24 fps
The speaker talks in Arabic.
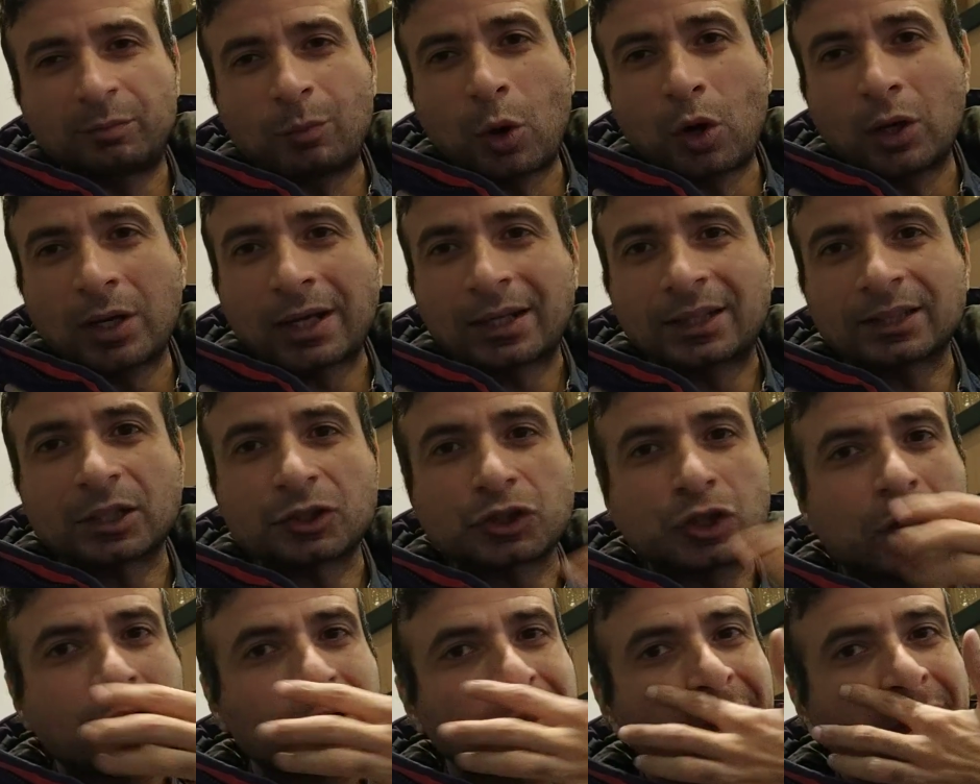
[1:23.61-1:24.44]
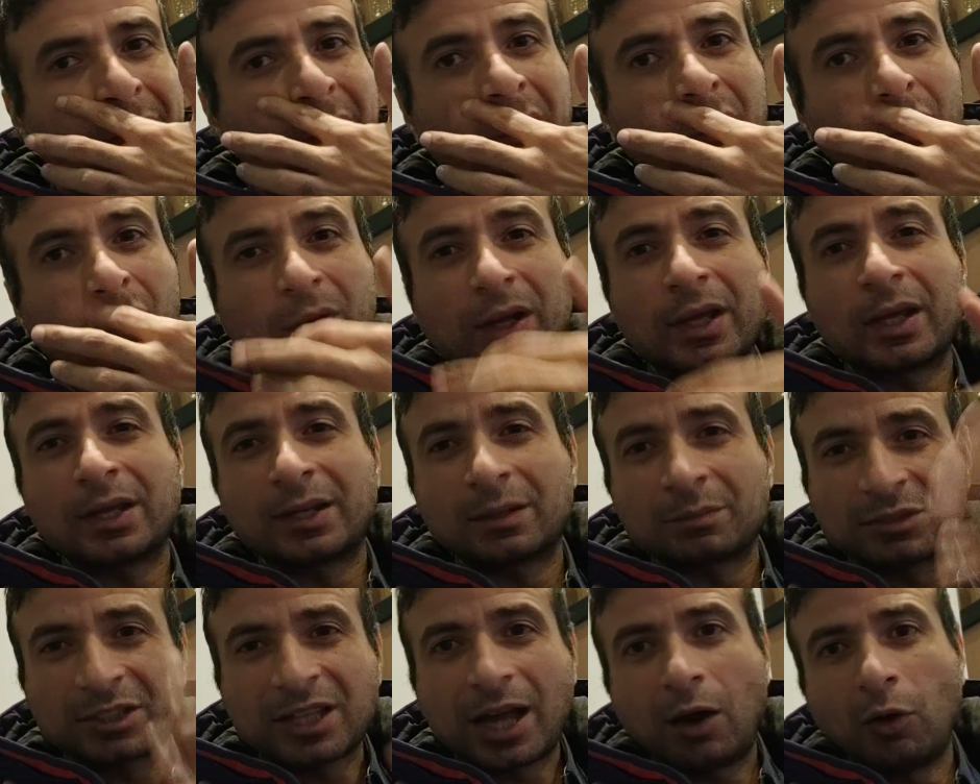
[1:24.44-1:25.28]
مهله كده شهر
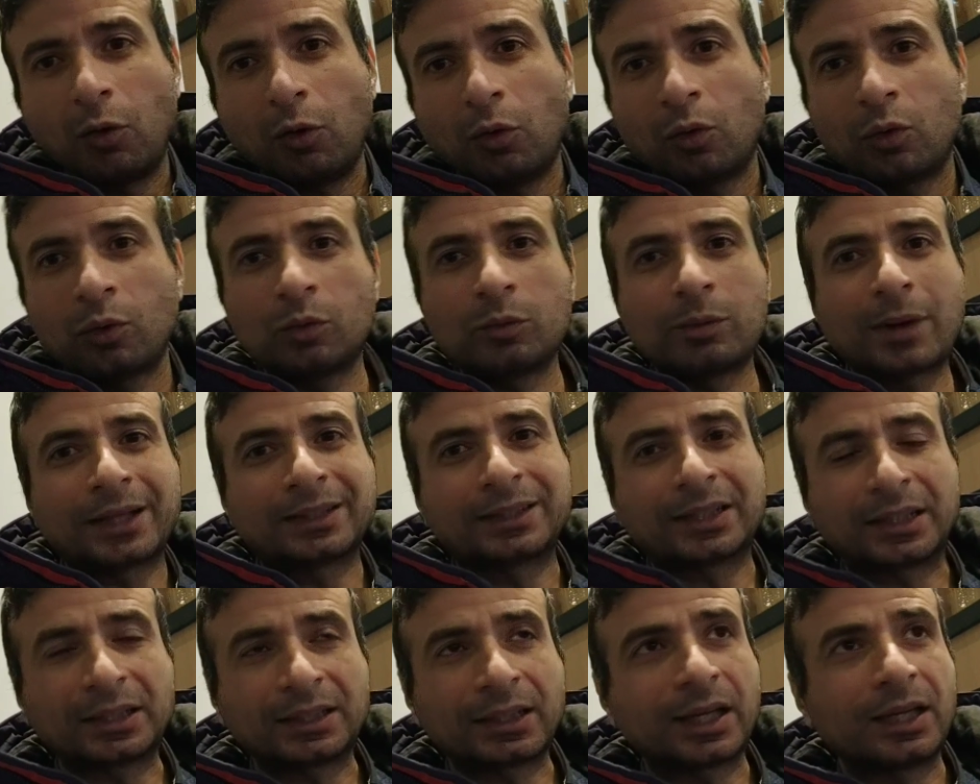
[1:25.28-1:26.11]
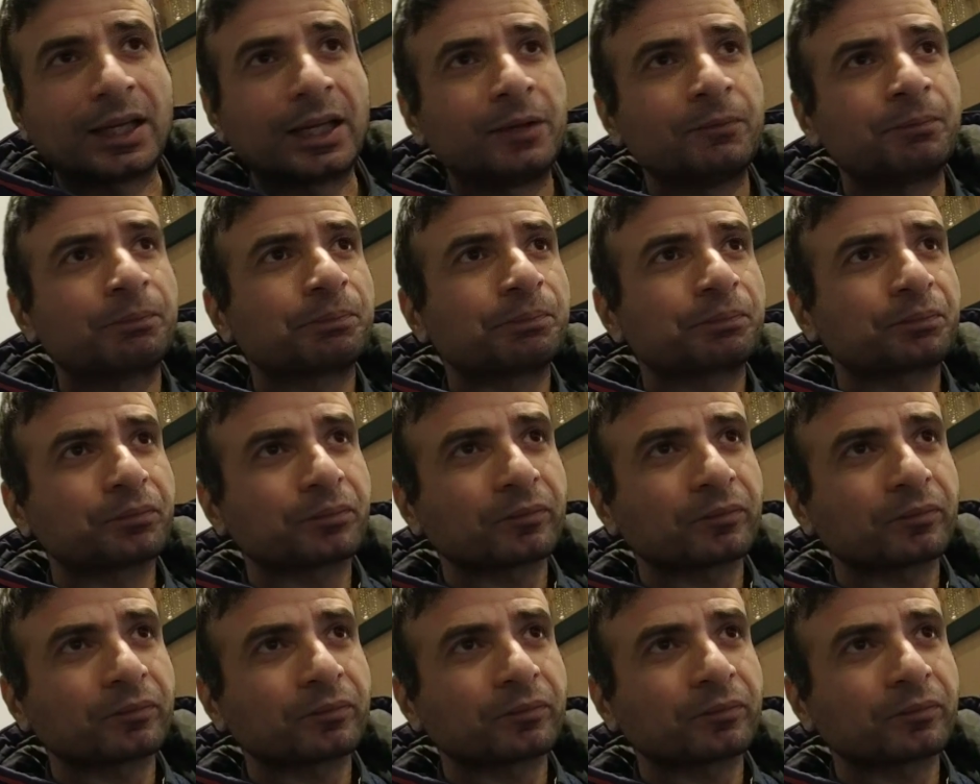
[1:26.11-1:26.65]
ونمسحه وبعد كده ايه